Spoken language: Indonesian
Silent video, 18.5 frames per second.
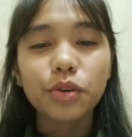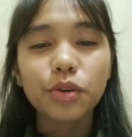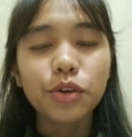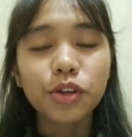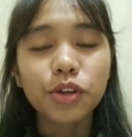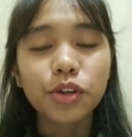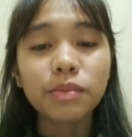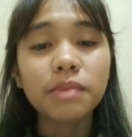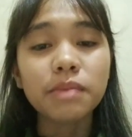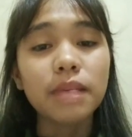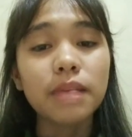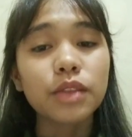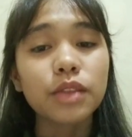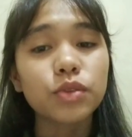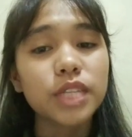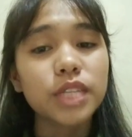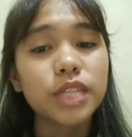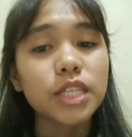Guru
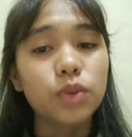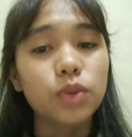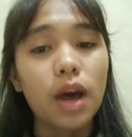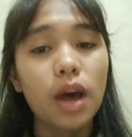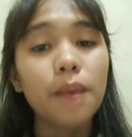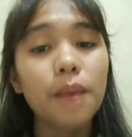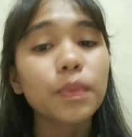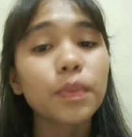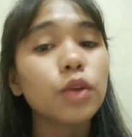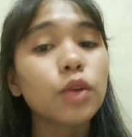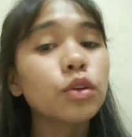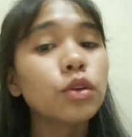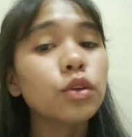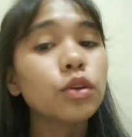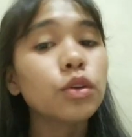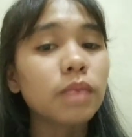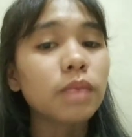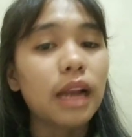membantu siswa
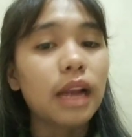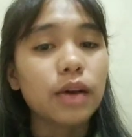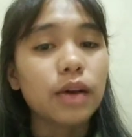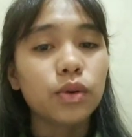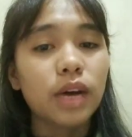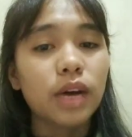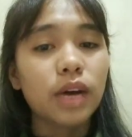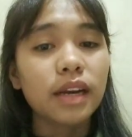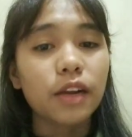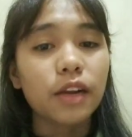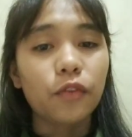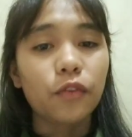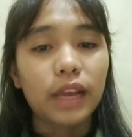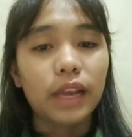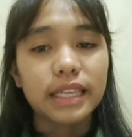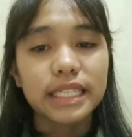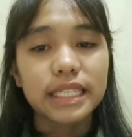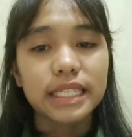untuk melakukan
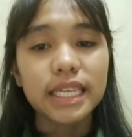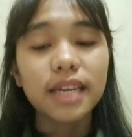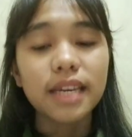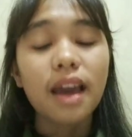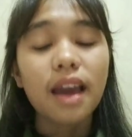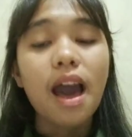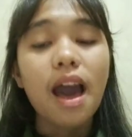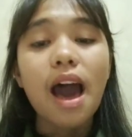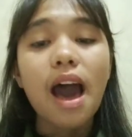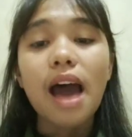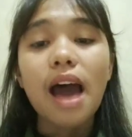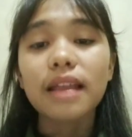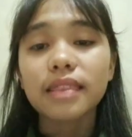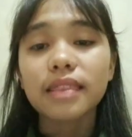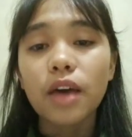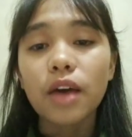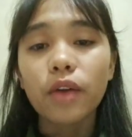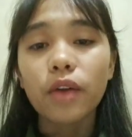refleksi
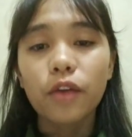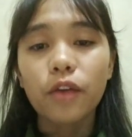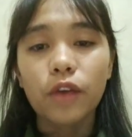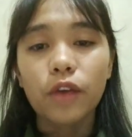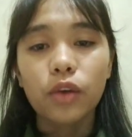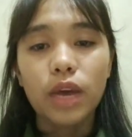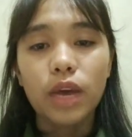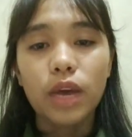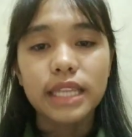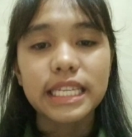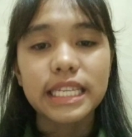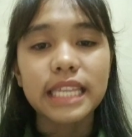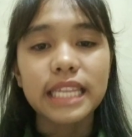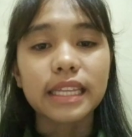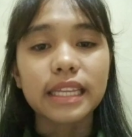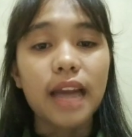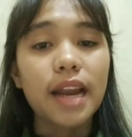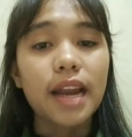atau
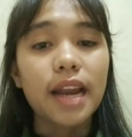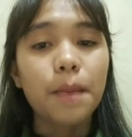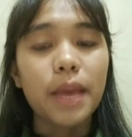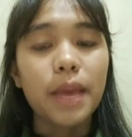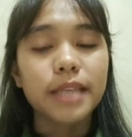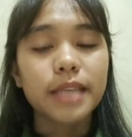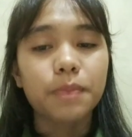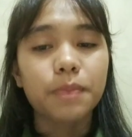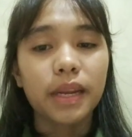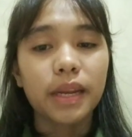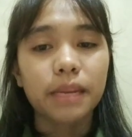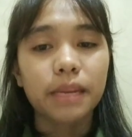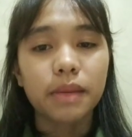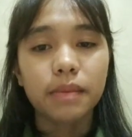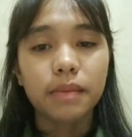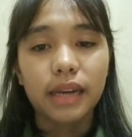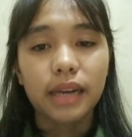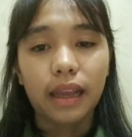evaluasi terhadap
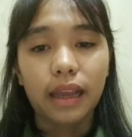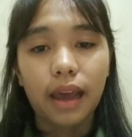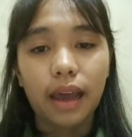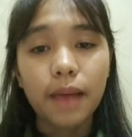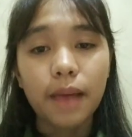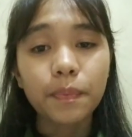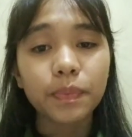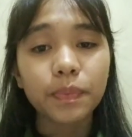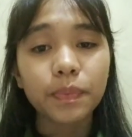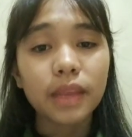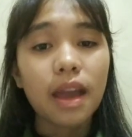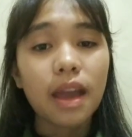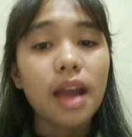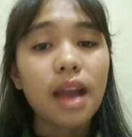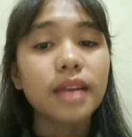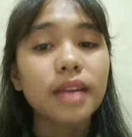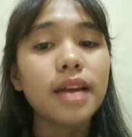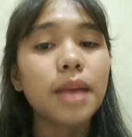eksperimen mereka
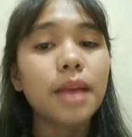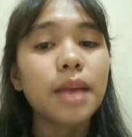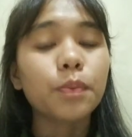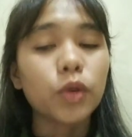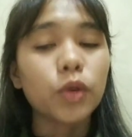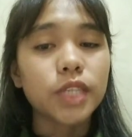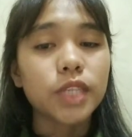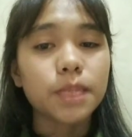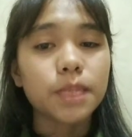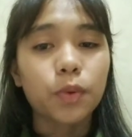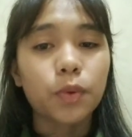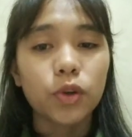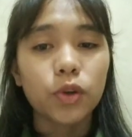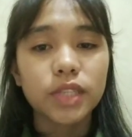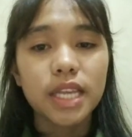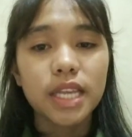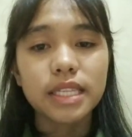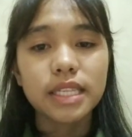dan
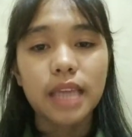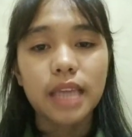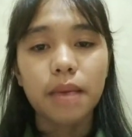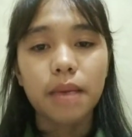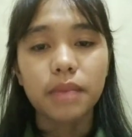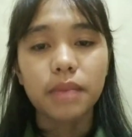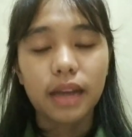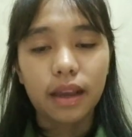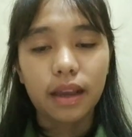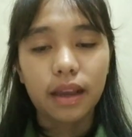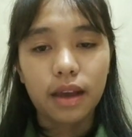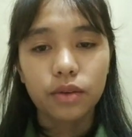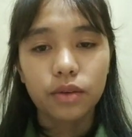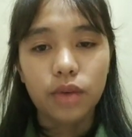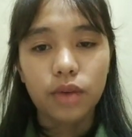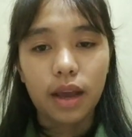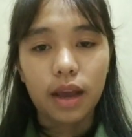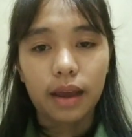proses-proses yang mereka
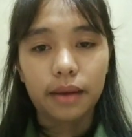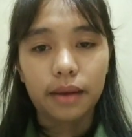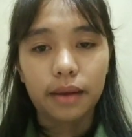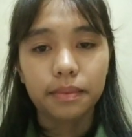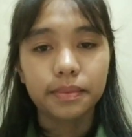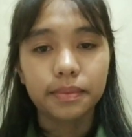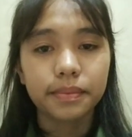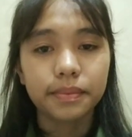gunakan.